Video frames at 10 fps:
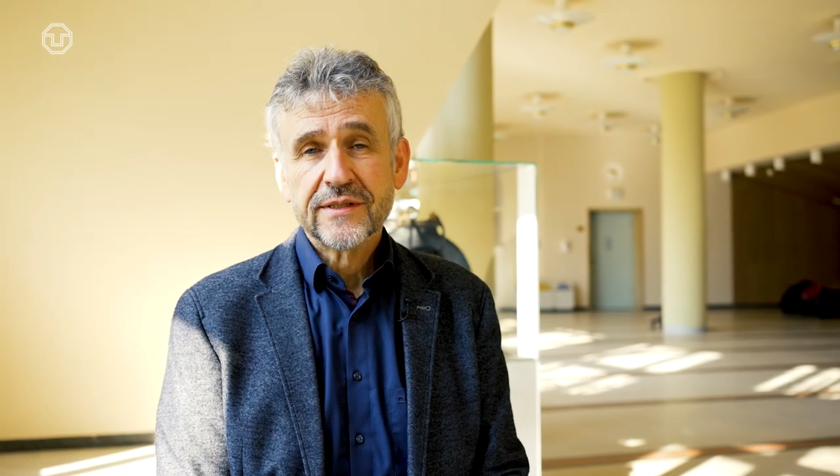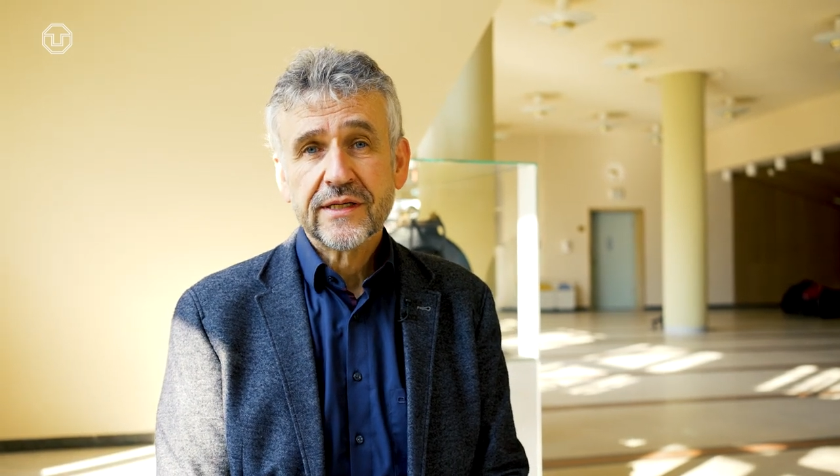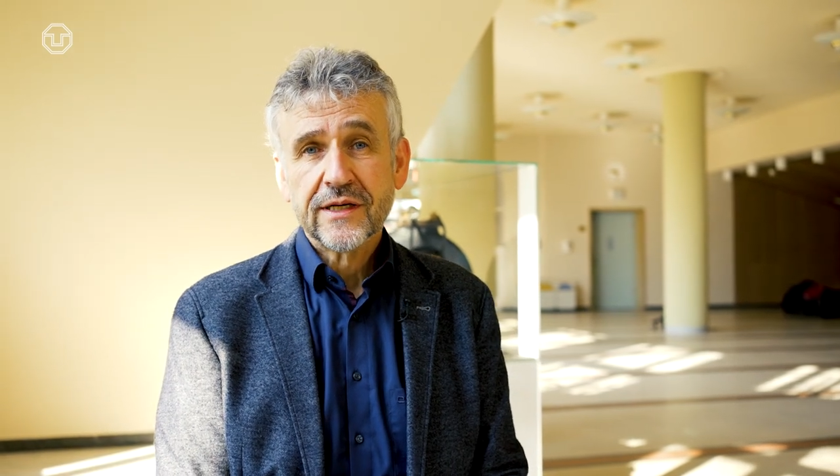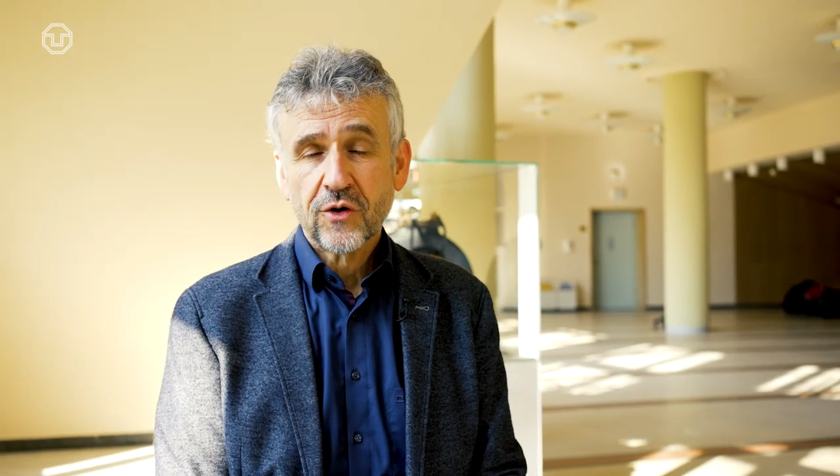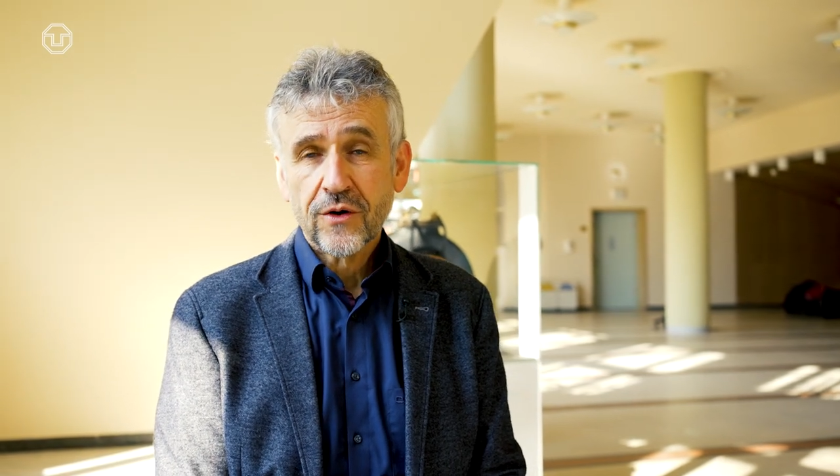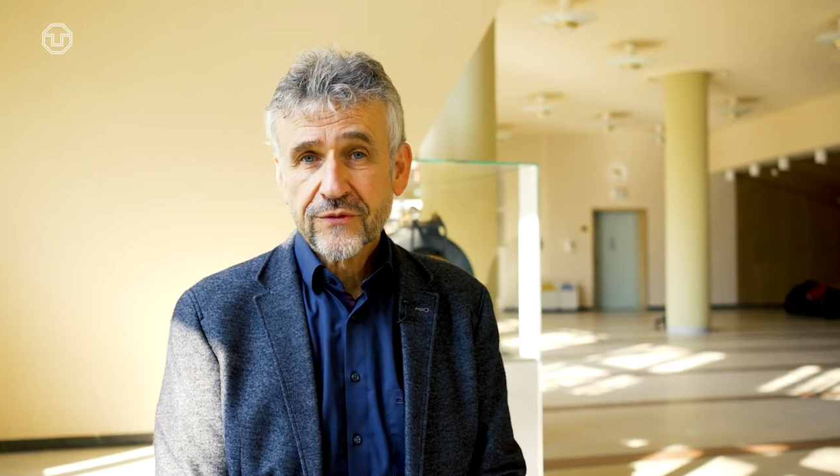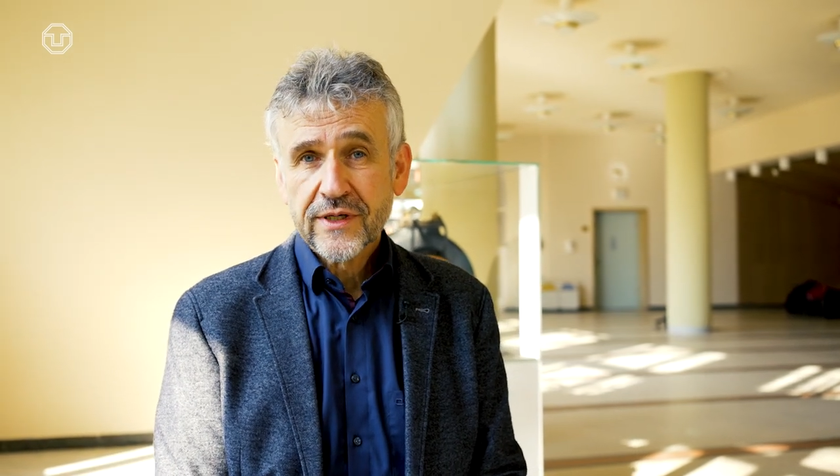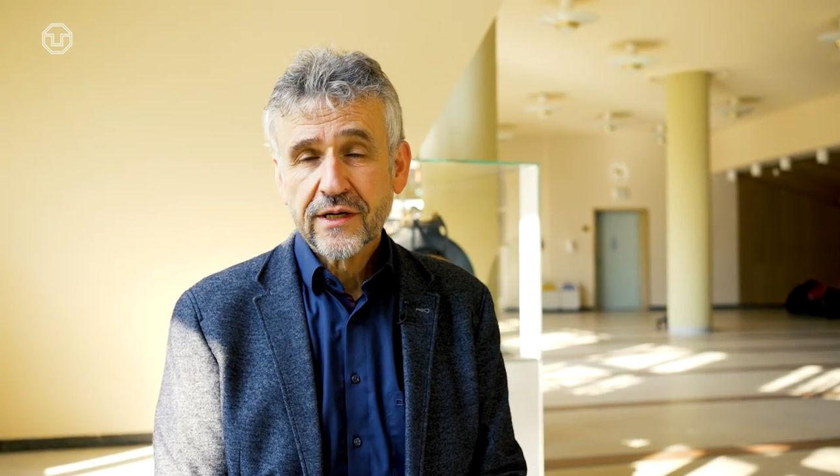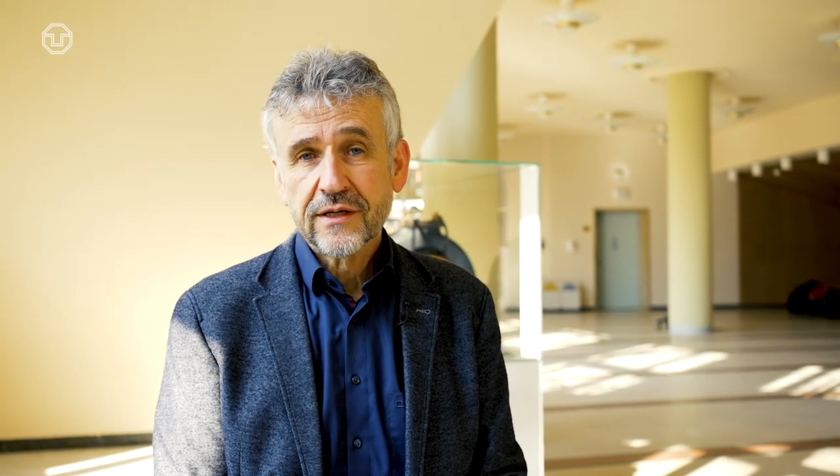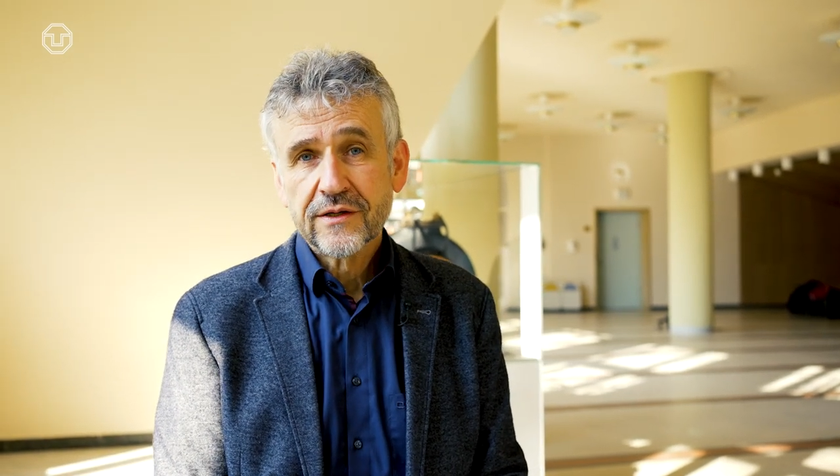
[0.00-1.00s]
die den
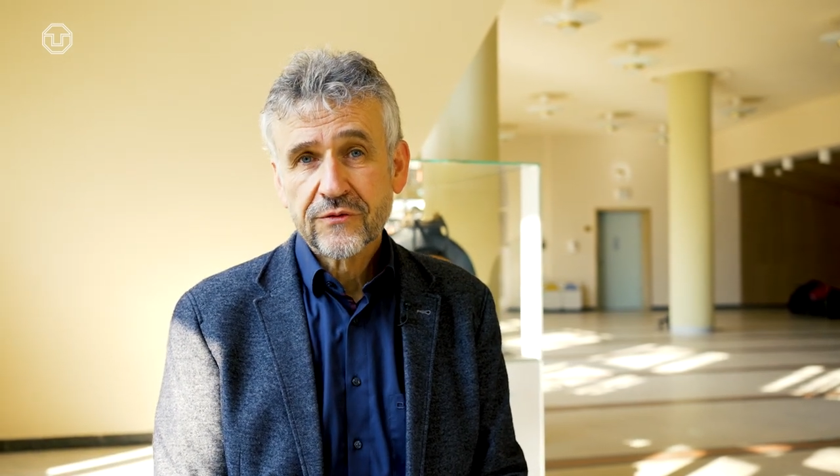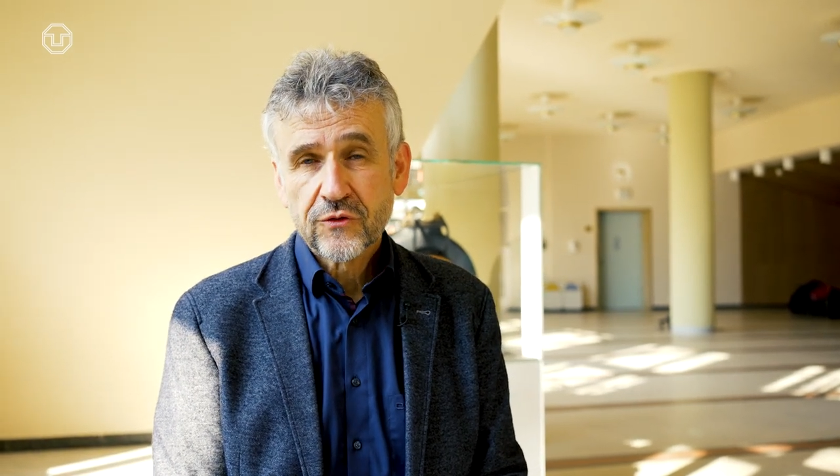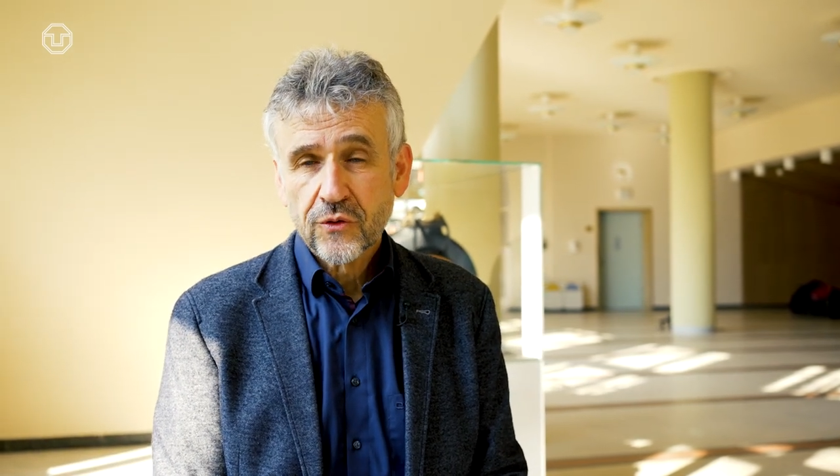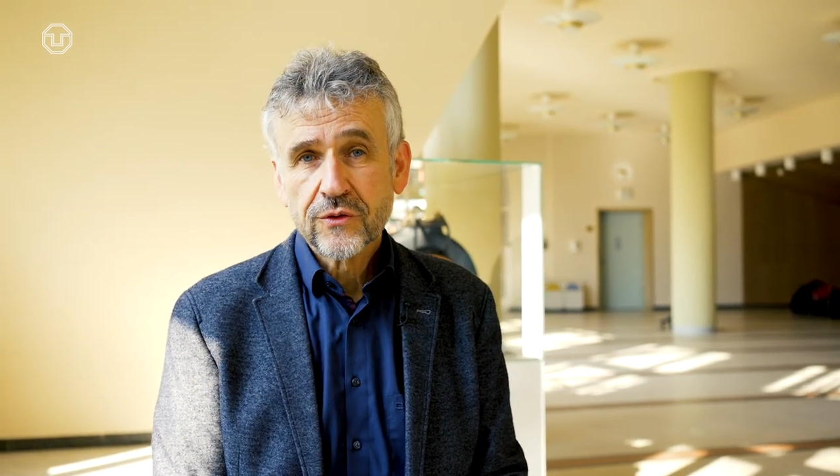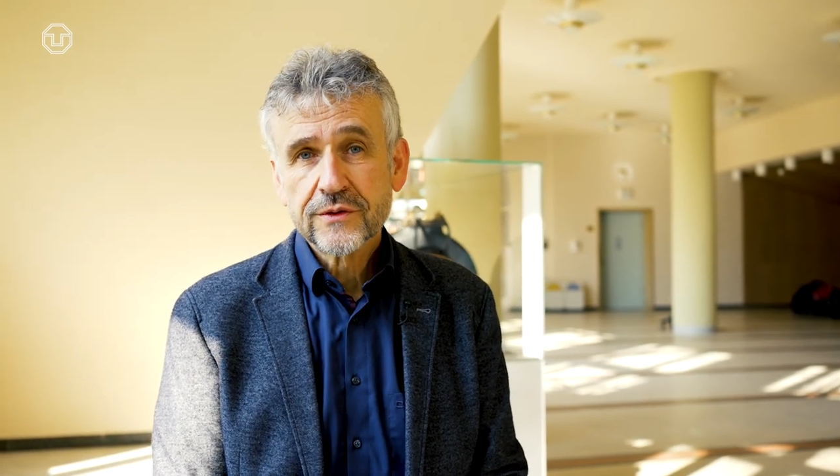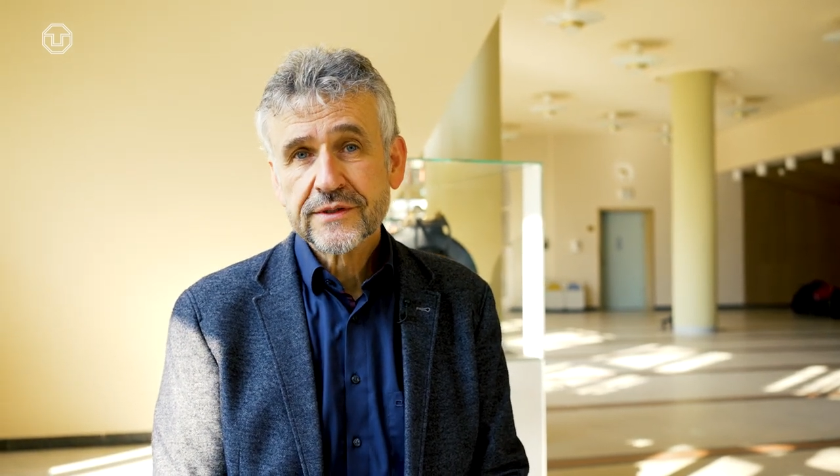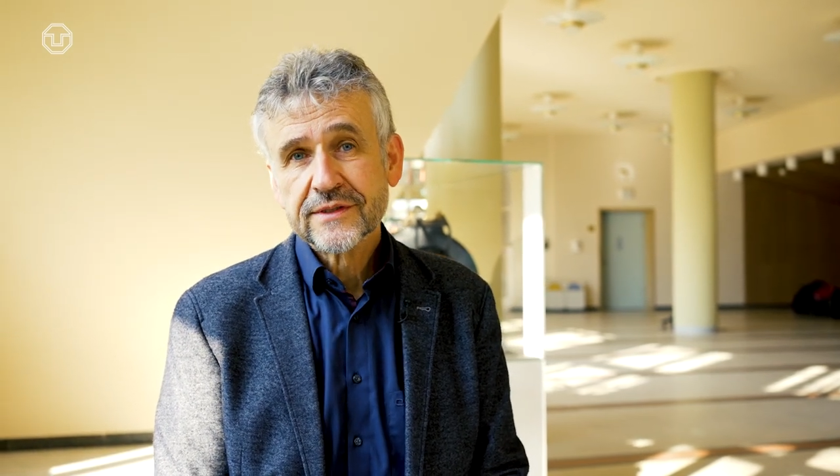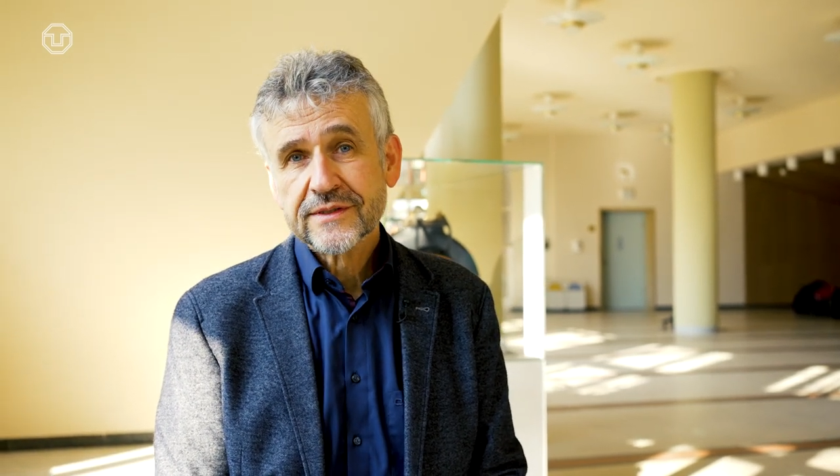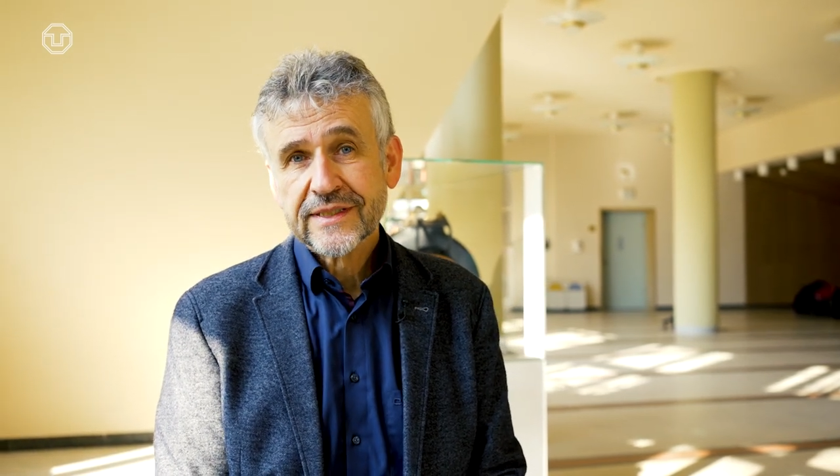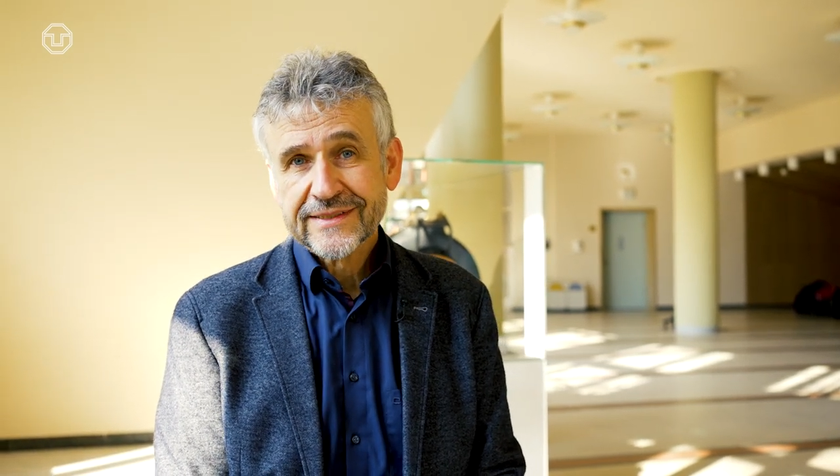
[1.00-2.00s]
offenen
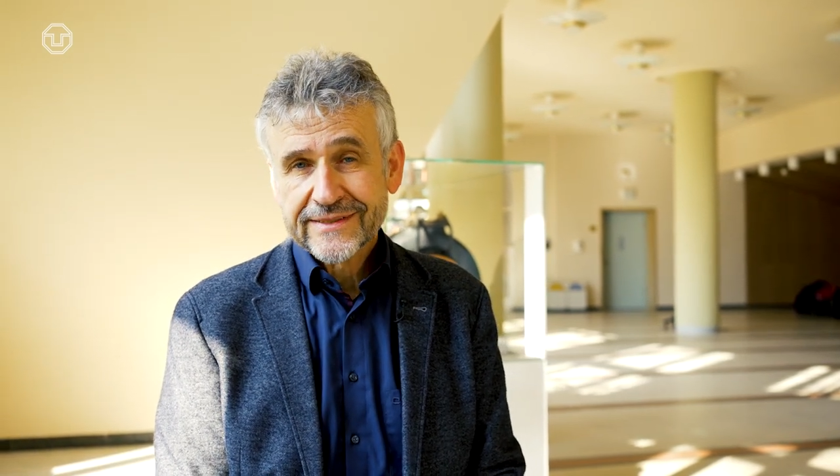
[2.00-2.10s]
Diskurs,